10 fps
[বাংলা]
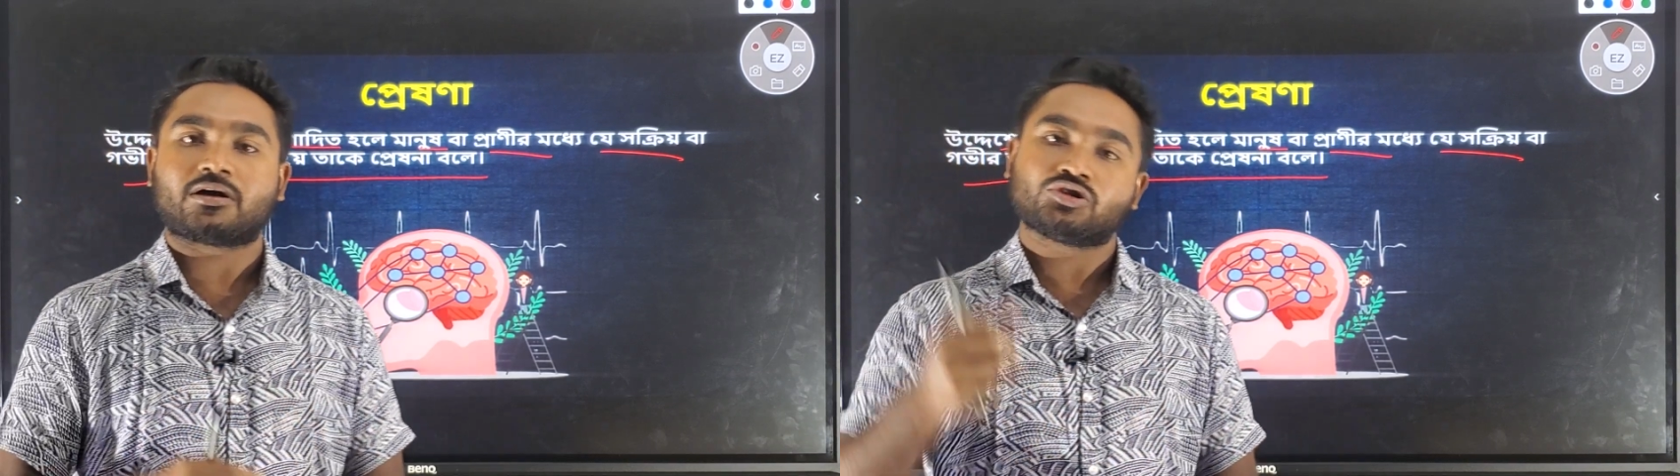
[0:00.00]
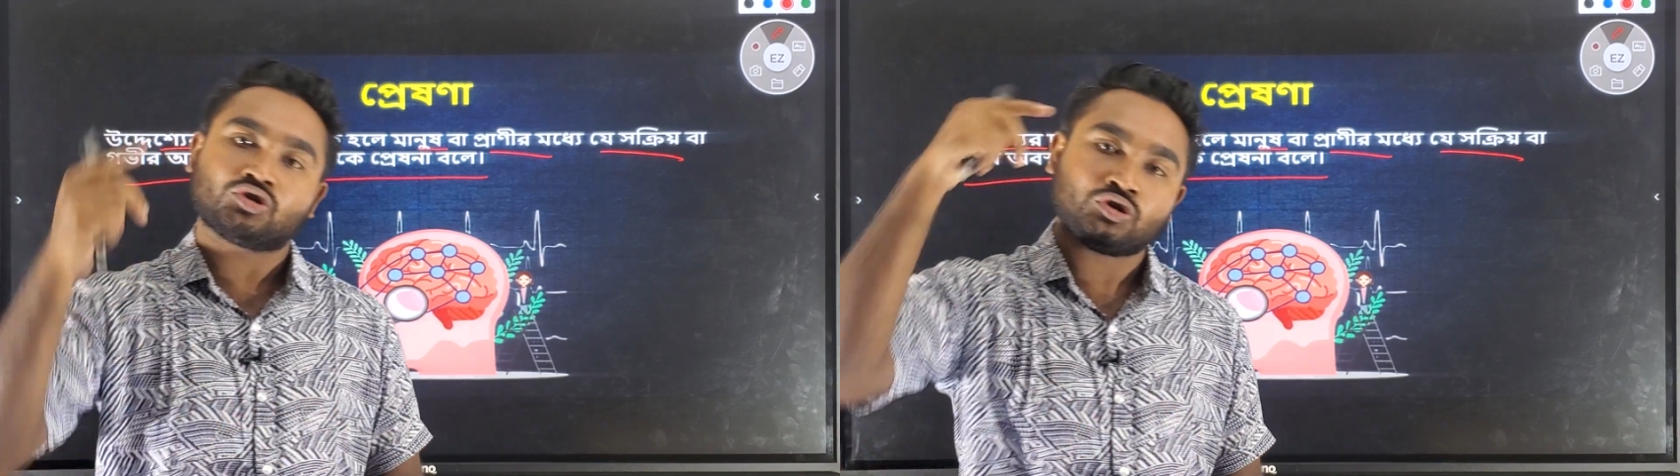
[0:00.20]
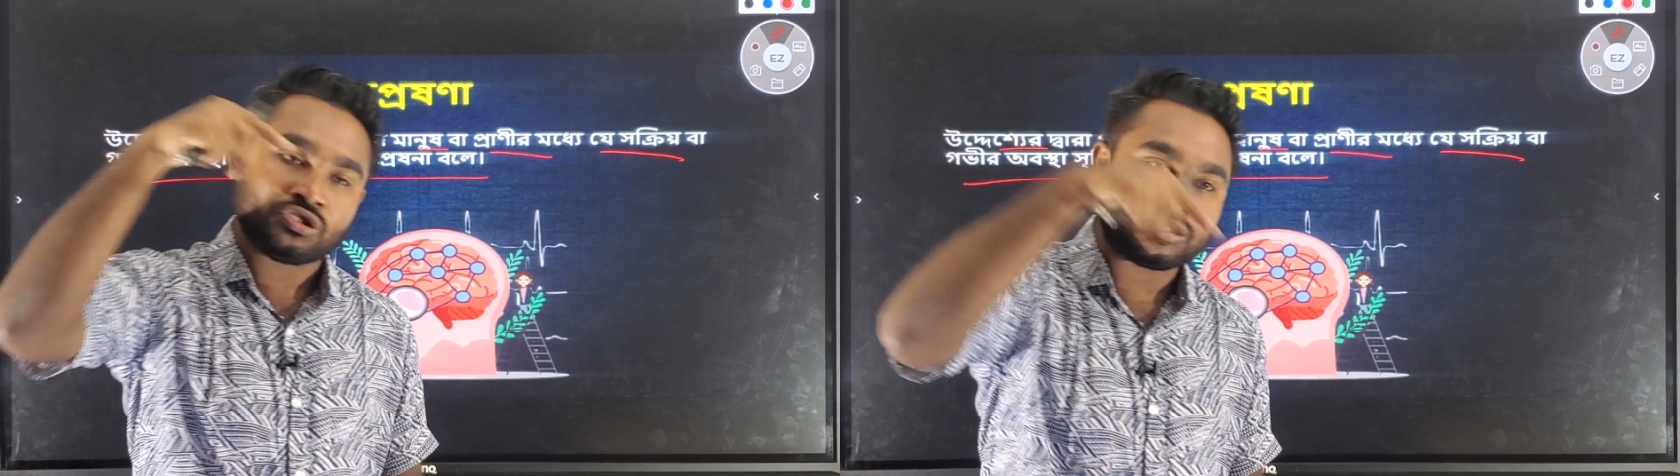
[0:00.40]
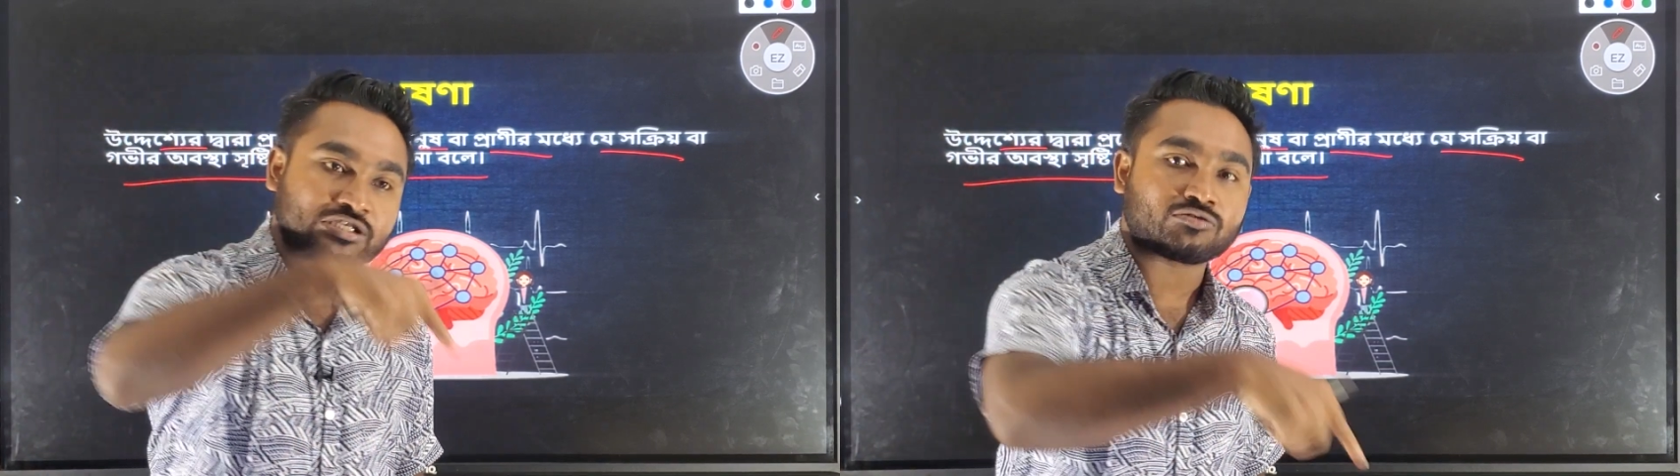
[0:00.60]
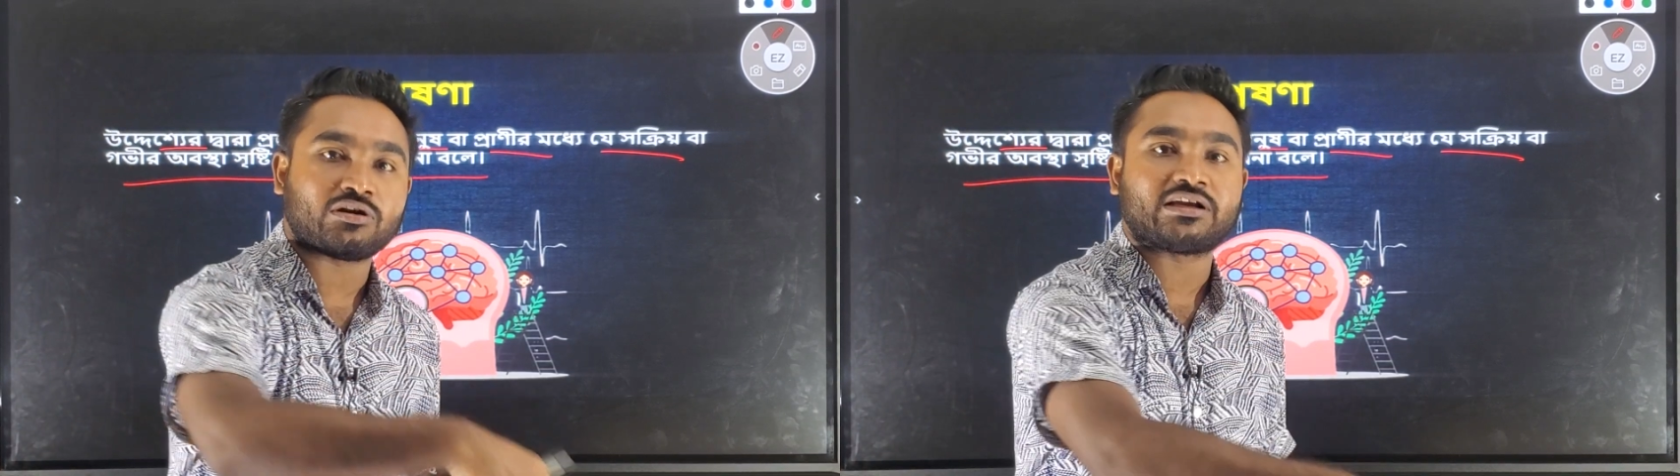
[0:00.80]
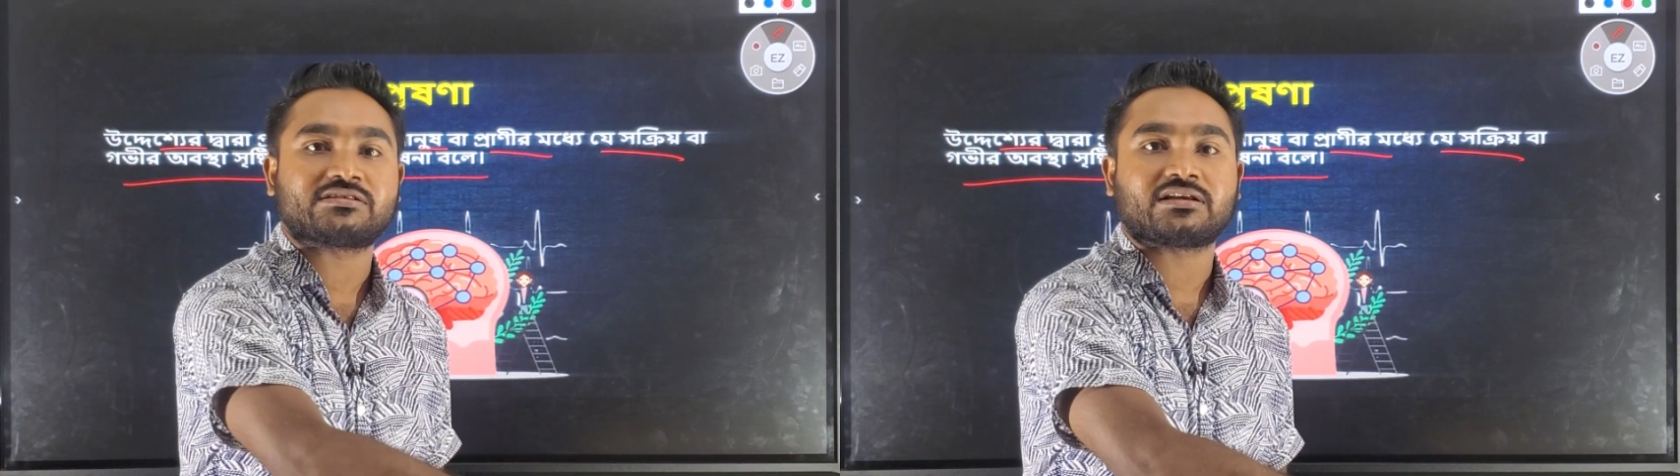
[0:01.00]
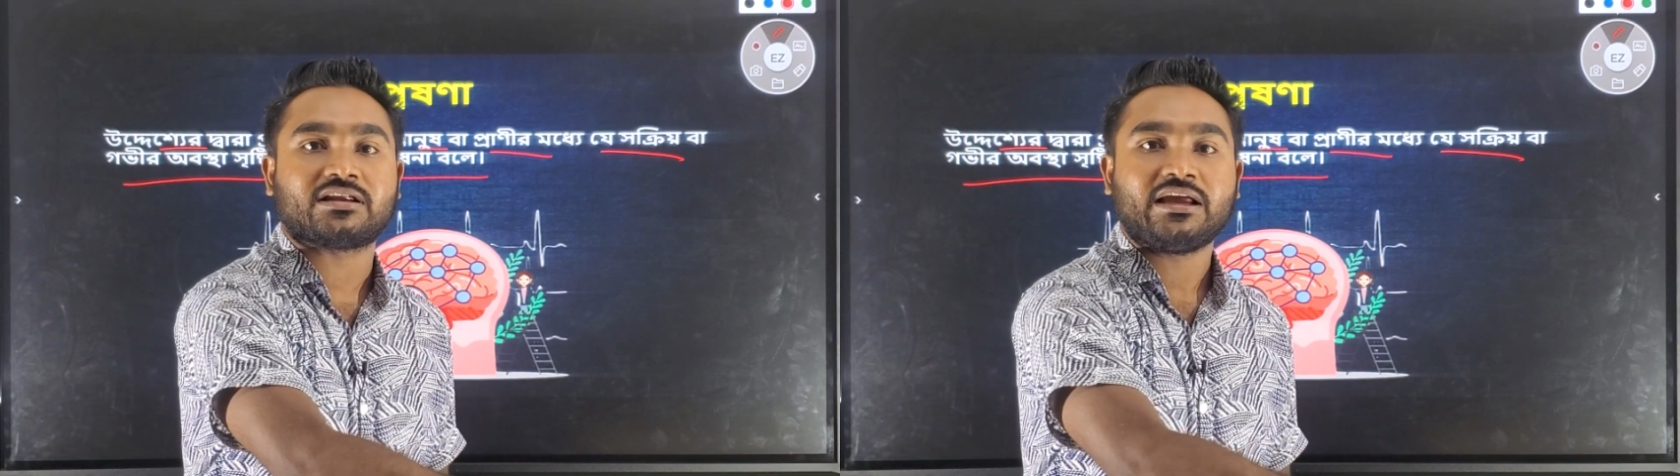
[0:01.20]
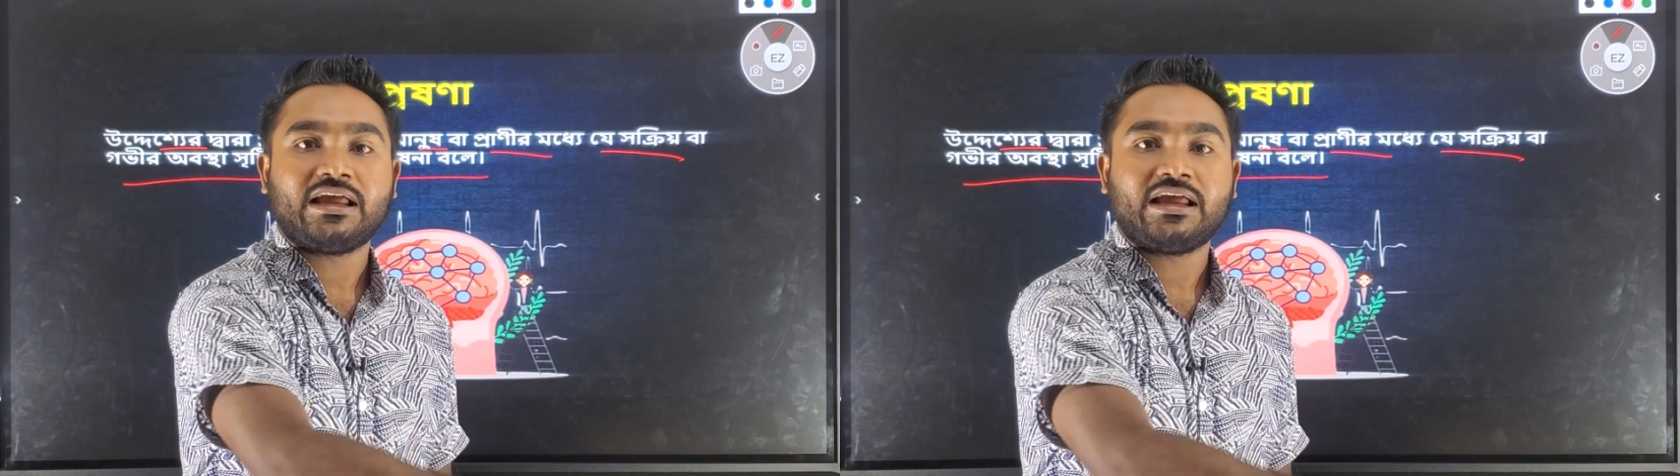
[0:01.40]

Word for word: খাওয়ার জন্য নিচে চলে গেছেন